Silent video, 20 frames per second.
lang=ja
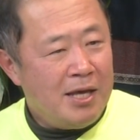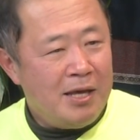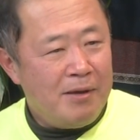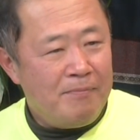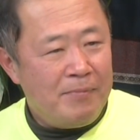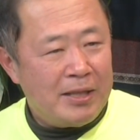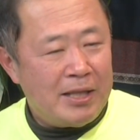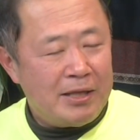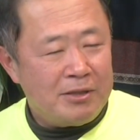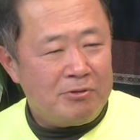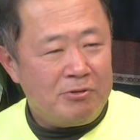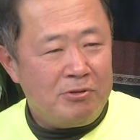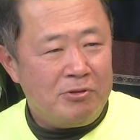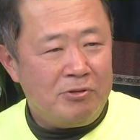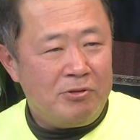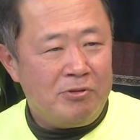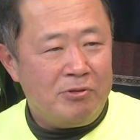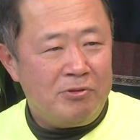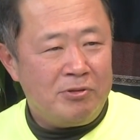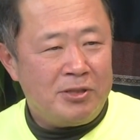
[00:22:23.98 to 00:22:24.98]
またそ
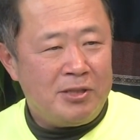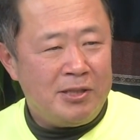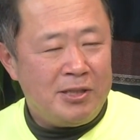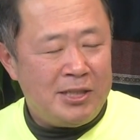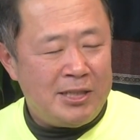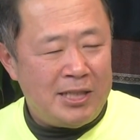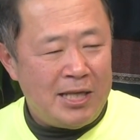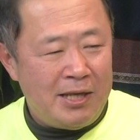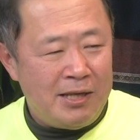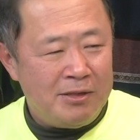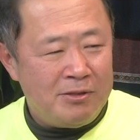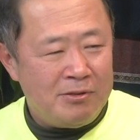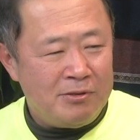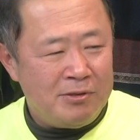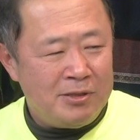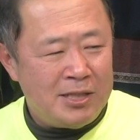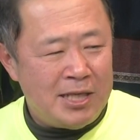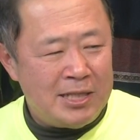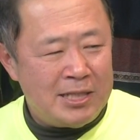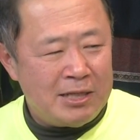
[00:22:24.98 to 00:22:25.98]
の政
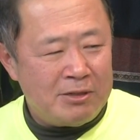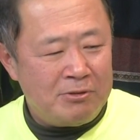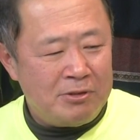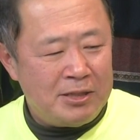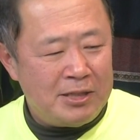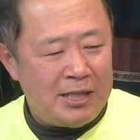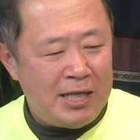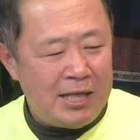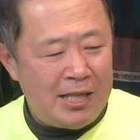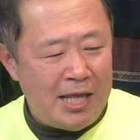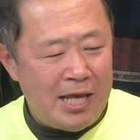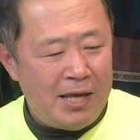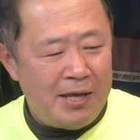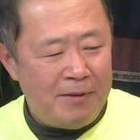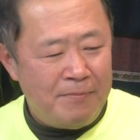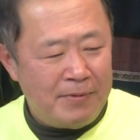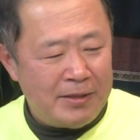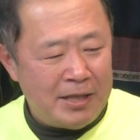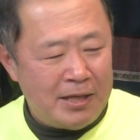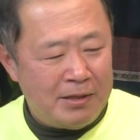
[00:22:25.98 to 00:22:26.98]
策の姿勢
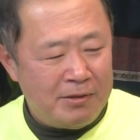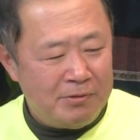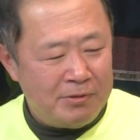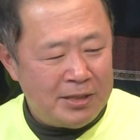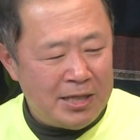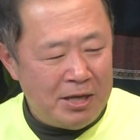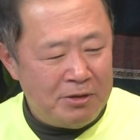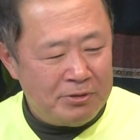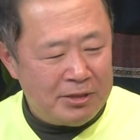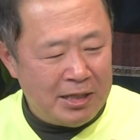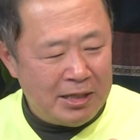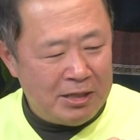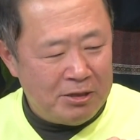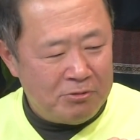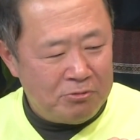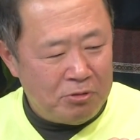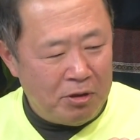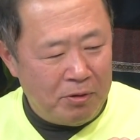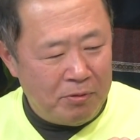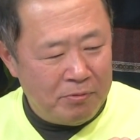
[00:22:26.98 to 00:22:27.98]
でまた採用されてい
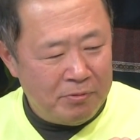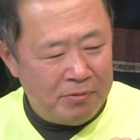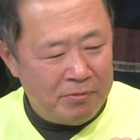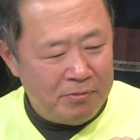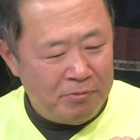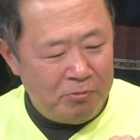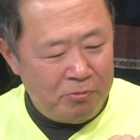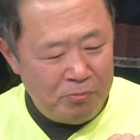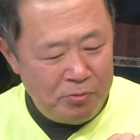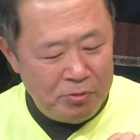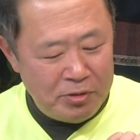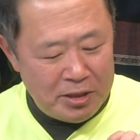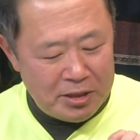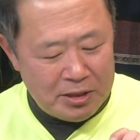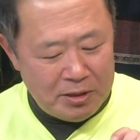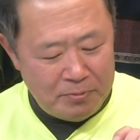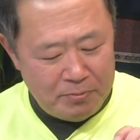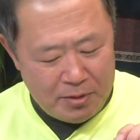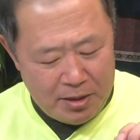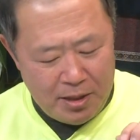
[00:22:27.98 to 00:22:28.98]
くとは思うんで
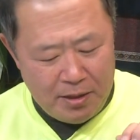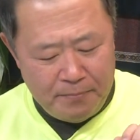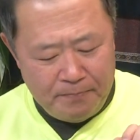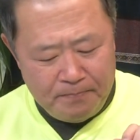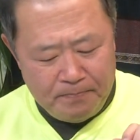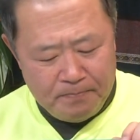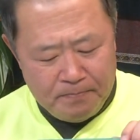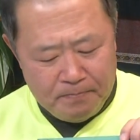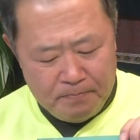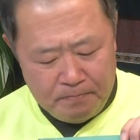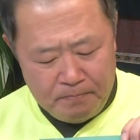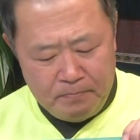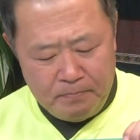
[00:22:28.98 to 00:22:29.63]
すけどね。あると思うんですけど